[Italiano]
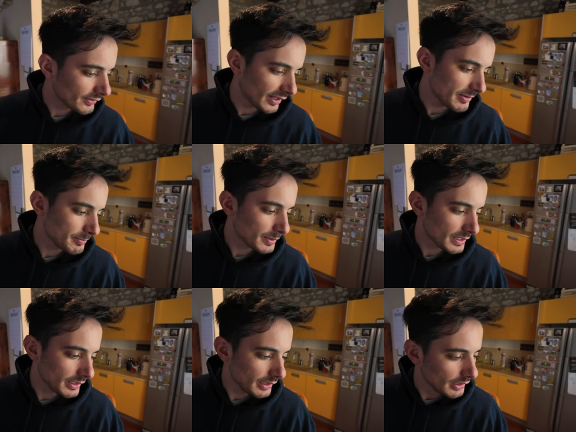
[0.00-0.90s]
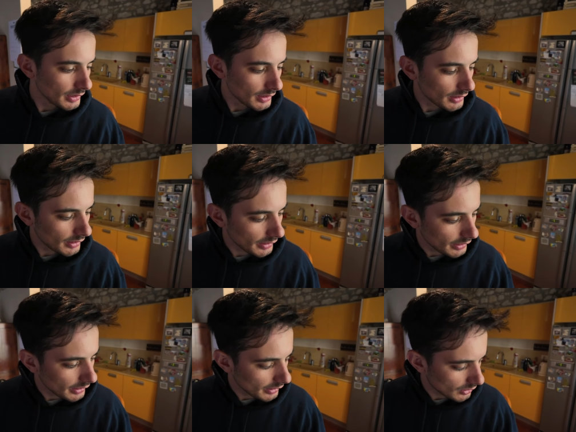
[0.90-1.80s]
sempre
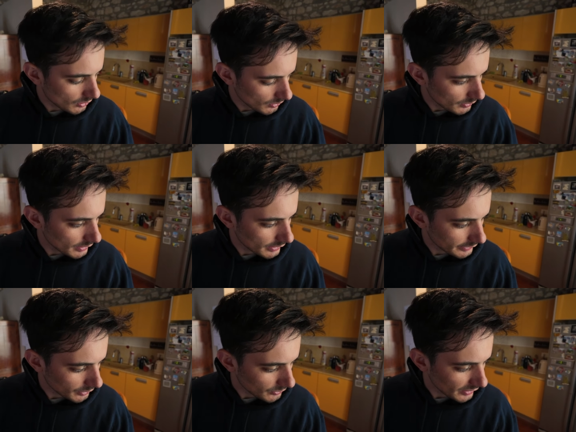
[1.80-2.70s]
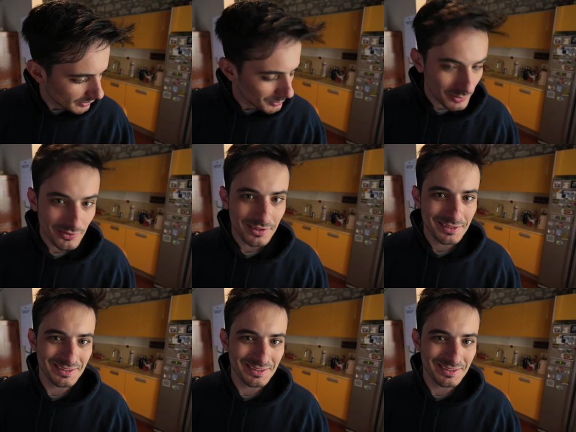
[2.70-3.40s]
e con... Eh, che cosa hanno queste?